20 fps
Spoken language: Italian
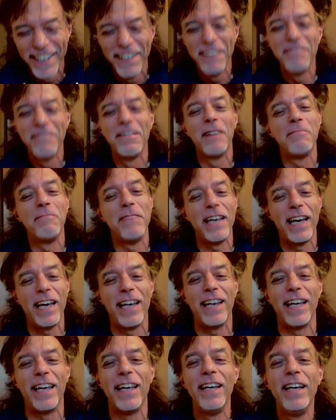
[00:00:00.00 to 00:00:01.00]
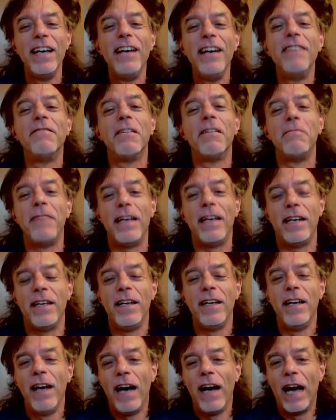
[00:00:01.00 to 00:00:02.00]
Va bene, va
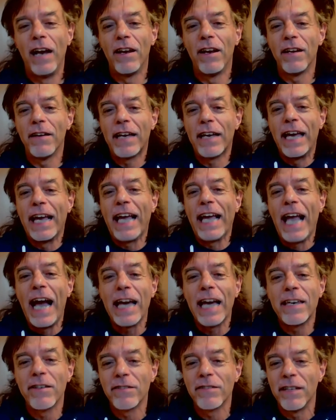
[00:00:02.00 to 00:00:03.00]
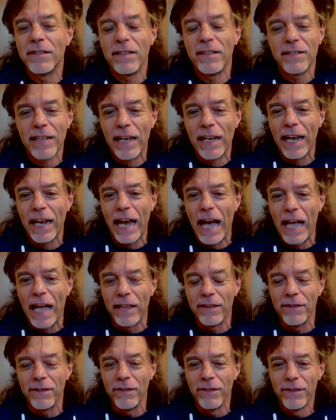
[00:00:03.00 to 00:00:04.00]
bene. Allora che cacchio state
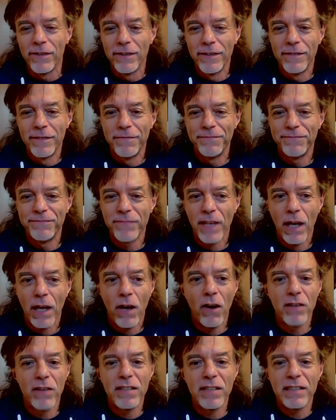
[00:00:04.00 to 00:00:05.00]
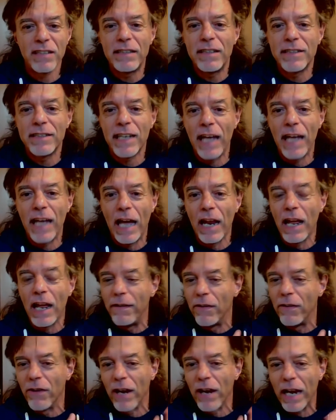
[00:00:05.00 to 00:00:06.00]
sclerando? Cosa state sclerando?
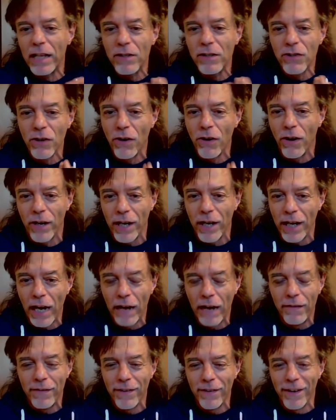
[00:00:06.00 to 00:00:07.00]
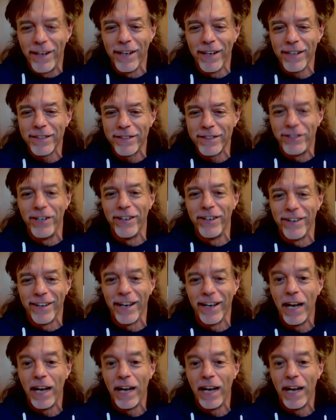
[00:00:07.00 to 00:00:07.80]
Allora, avevo ragione, avevano ragione,